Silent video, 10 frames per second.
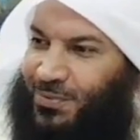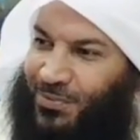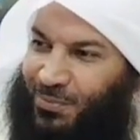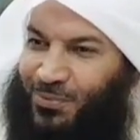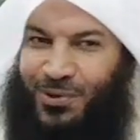
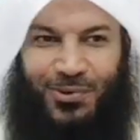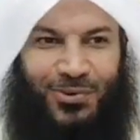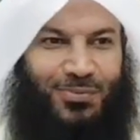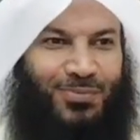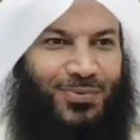
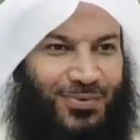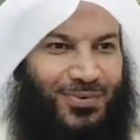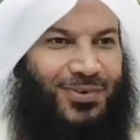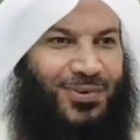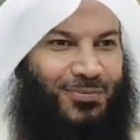مضبطينهم
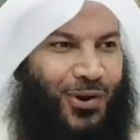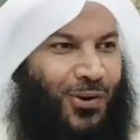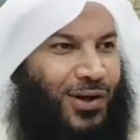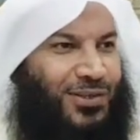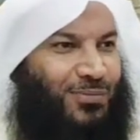
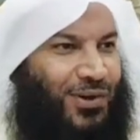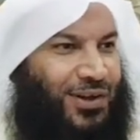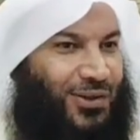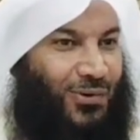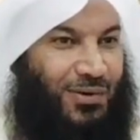برواتب من غير
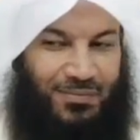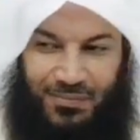دوام